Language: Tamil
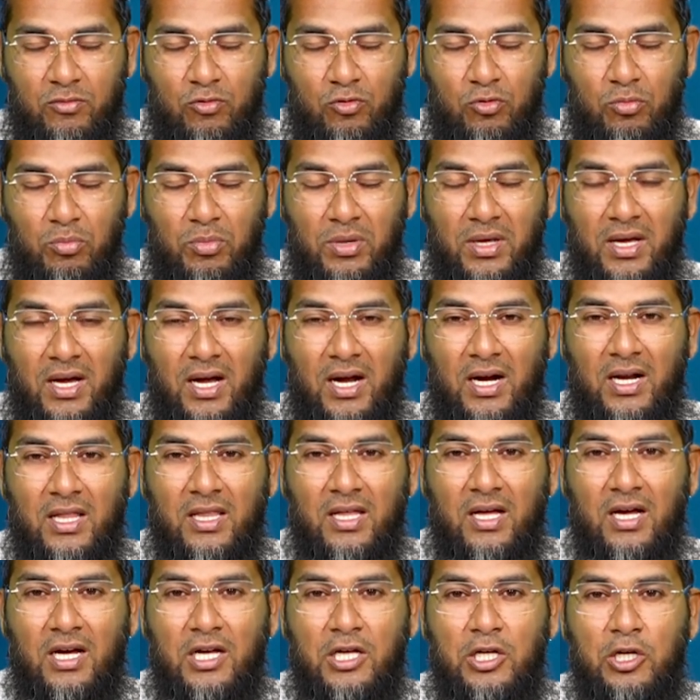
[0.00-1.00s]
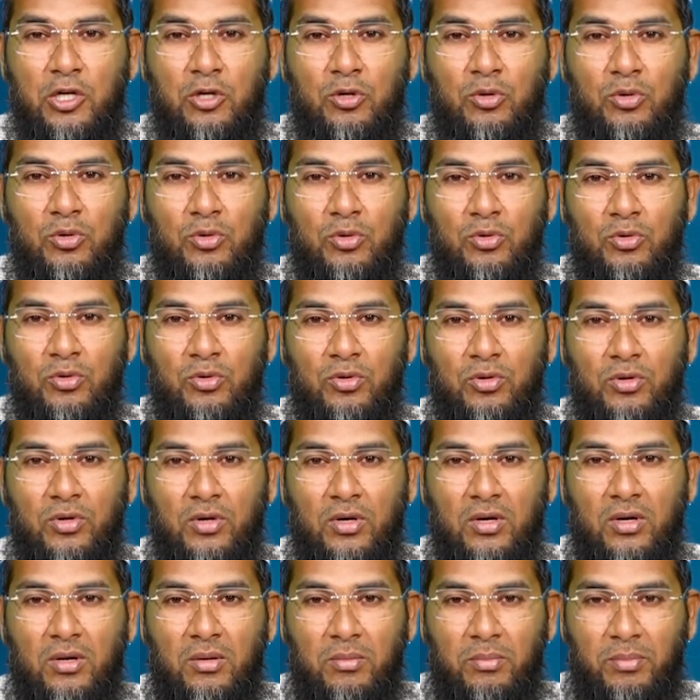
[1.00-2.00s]
உண்மையானதாக இருக்கணும்
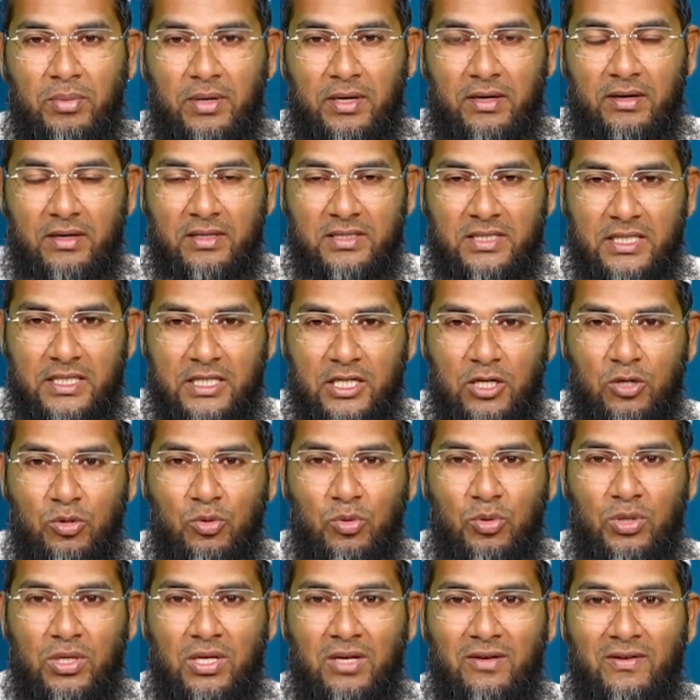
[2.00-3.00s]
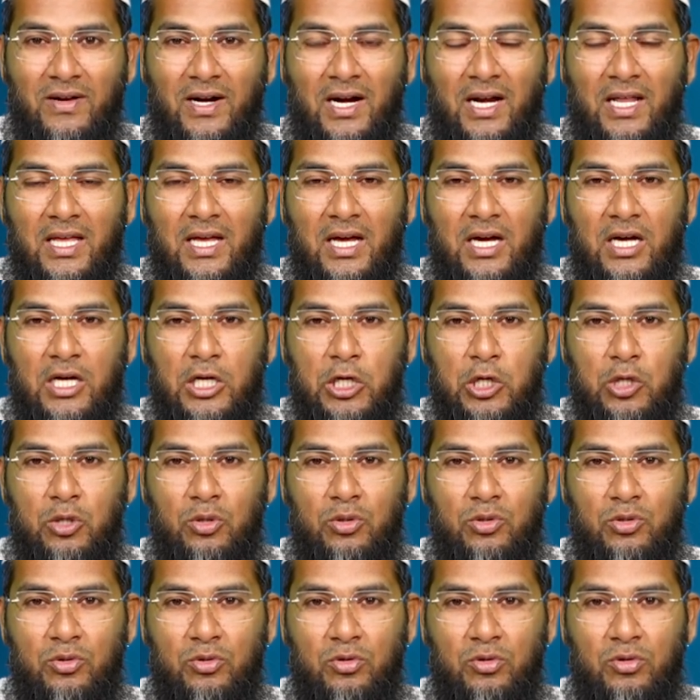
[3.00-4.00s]
இப்போ செய்யக்கூடிய வேலையாக
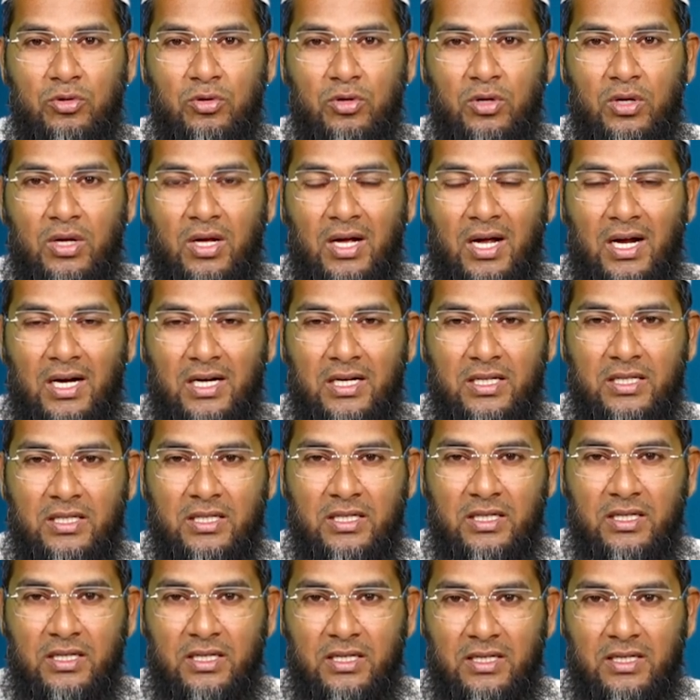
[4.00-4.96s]
இருக்கட்டும் அல்லது